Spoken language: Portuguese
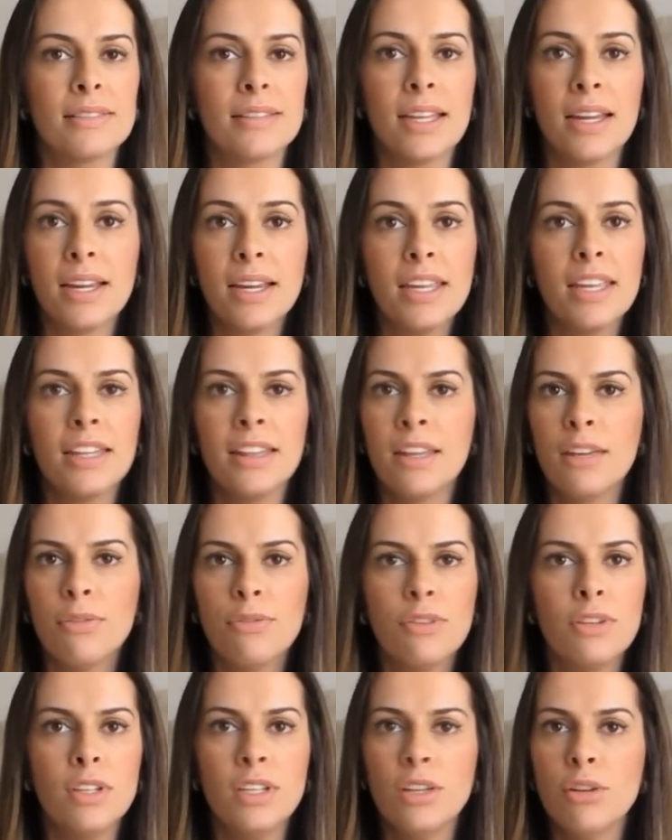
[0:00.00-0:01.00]
ter que
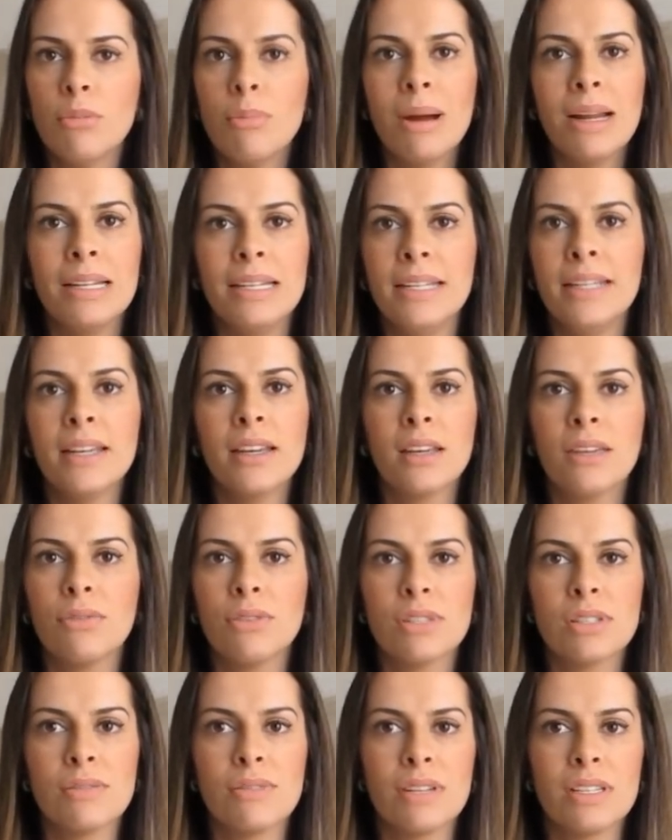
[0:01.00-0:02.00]
definir uma linha que
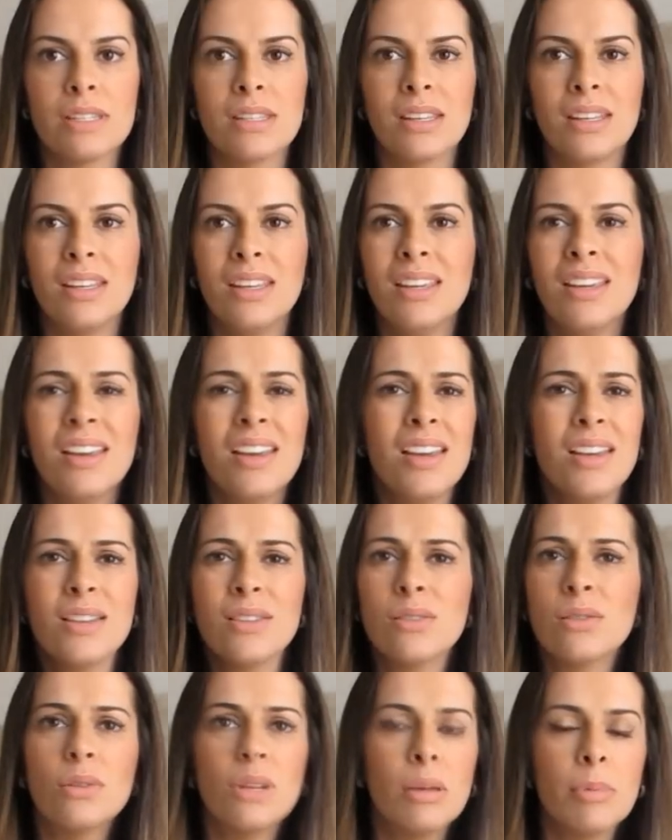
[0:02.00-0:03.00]
você vai seguir
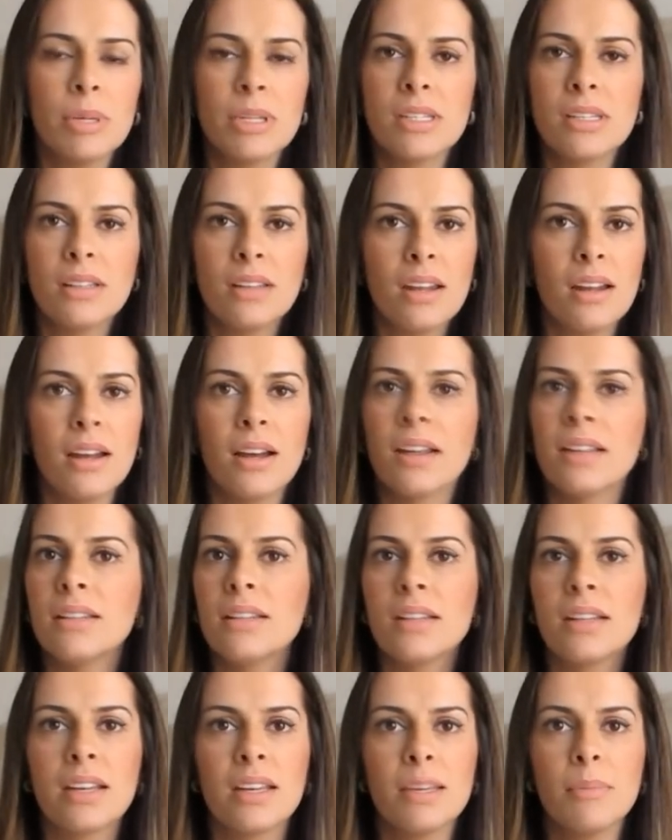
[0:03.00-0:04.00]
isso não representa
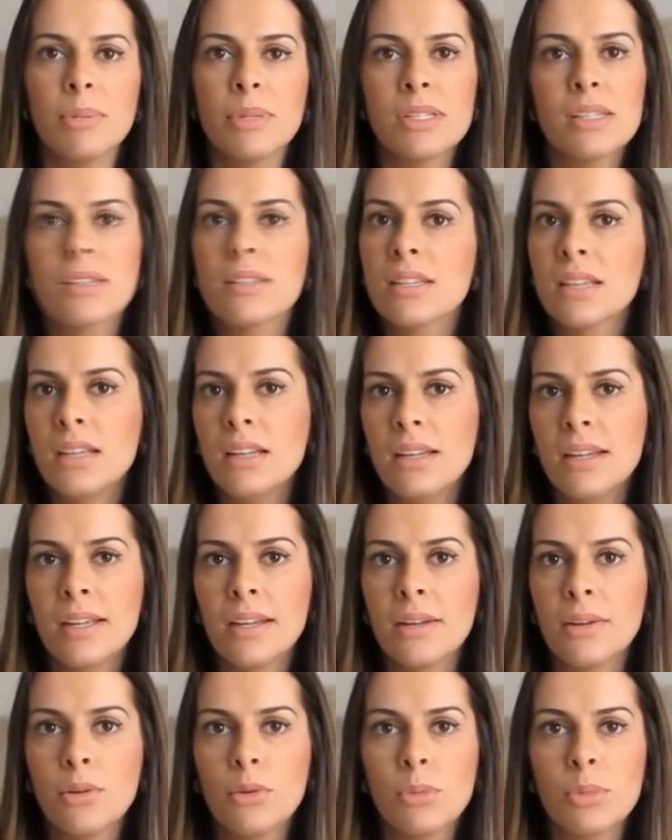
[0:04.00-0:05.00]
nada, ninguém precisa seguir
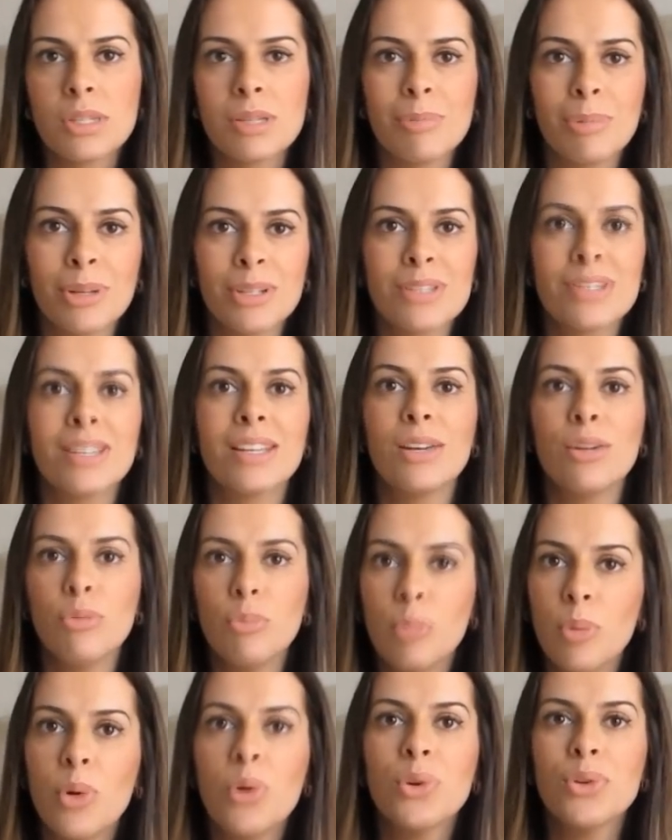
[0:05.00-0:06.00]
linha nenhuma, você pode seguir
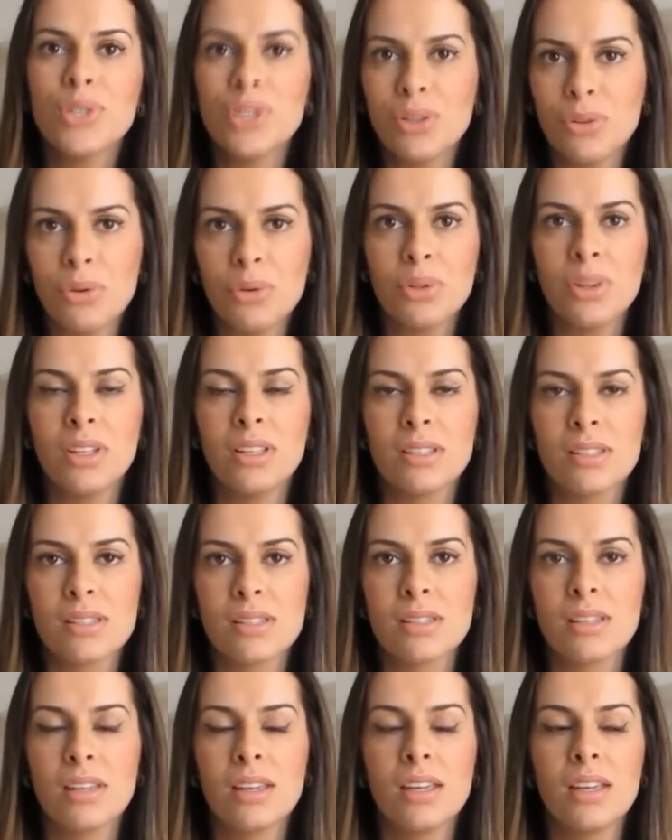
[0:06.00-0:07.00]
um pouco de
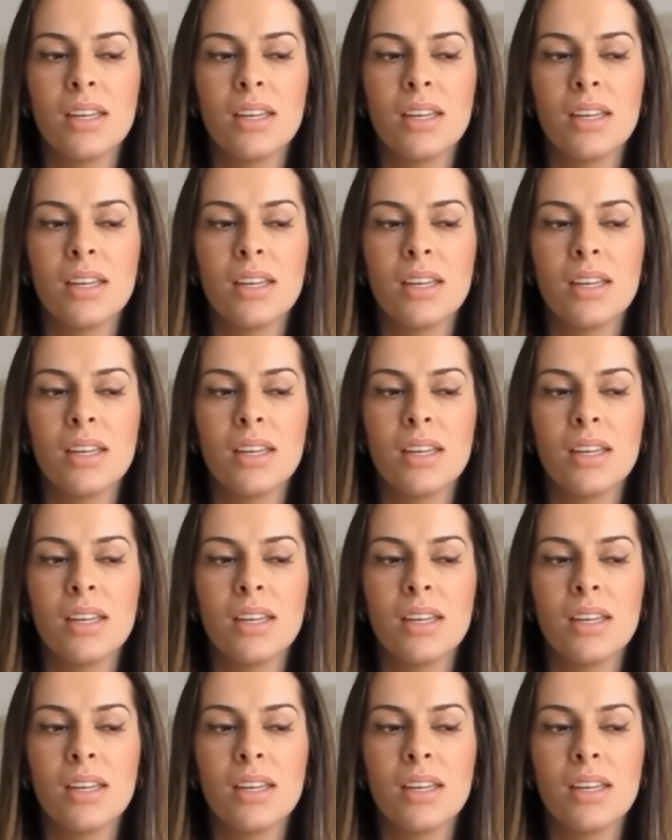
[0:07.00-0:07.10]
todas.